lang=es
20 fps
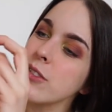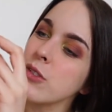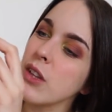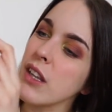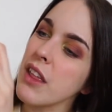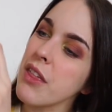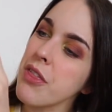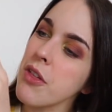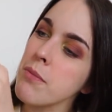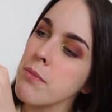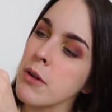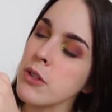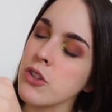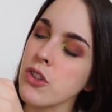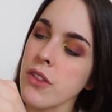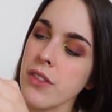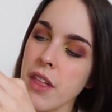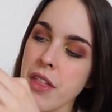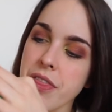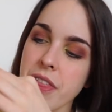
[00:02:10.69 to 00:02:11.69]
utilizo un
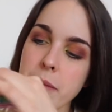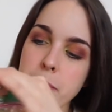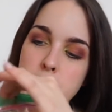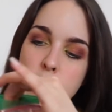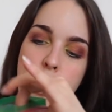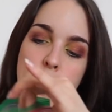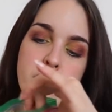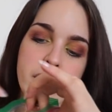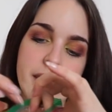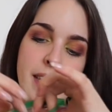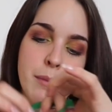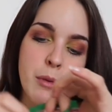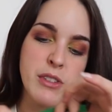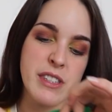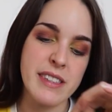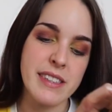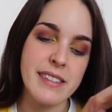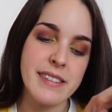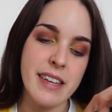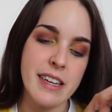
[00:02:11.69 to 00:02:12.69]
montón de ziplocks de
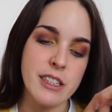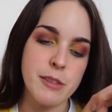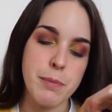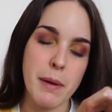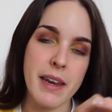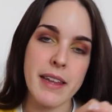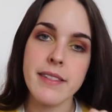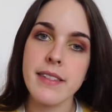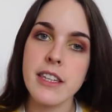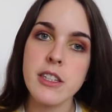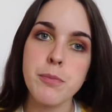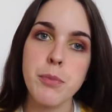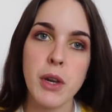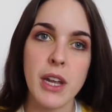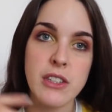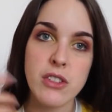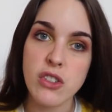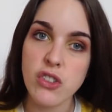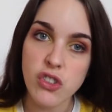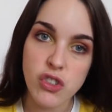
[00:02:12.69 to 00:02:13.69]
bolsitas transparentes,
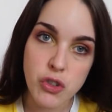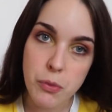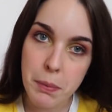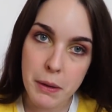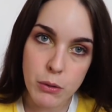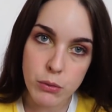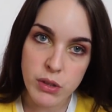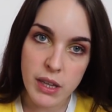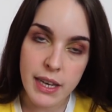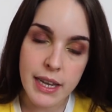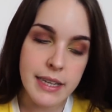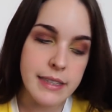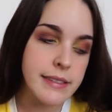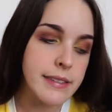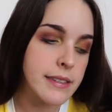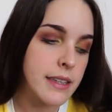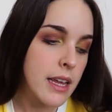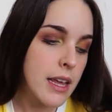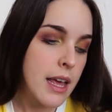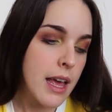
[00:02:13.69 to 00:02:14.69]
porque son súper
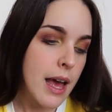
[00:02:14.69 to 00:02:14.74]
útiles